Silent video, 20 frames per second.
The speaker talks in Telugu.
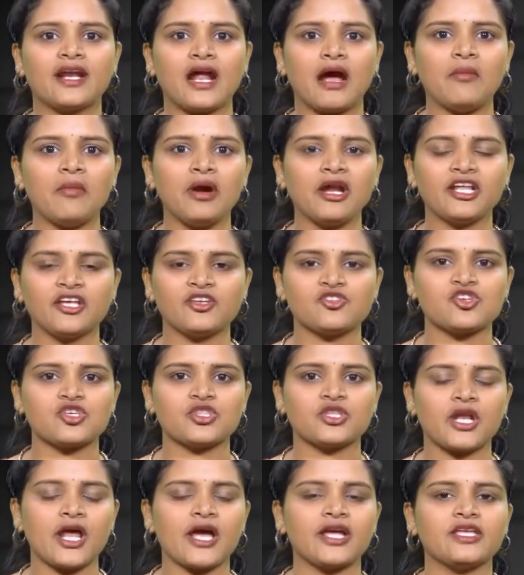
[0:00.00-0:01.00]
గ్రామానికి
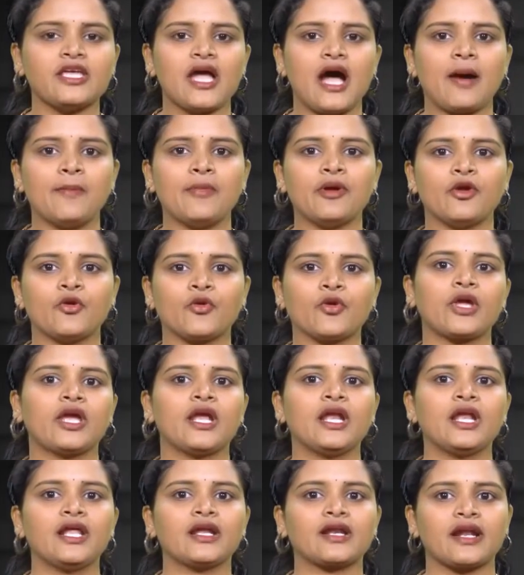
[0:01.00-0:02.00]
చెందిన యాభై
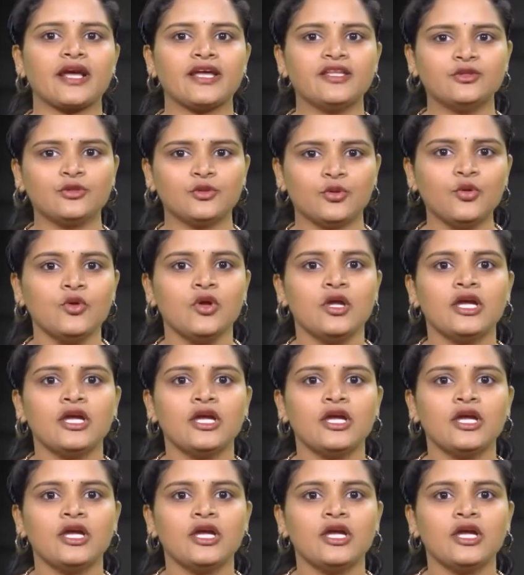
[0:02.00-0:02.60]
ఒక్కేళ్ల రైతు